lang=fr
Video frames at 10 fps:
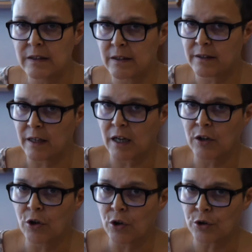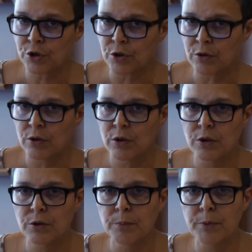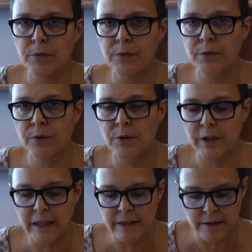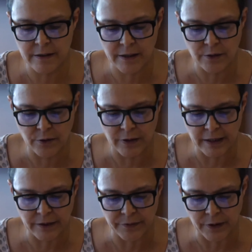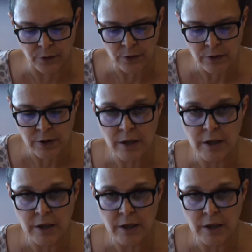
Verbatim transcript: Ça, c'est un grand champ que peuvent euh, réaliser euh, les référents.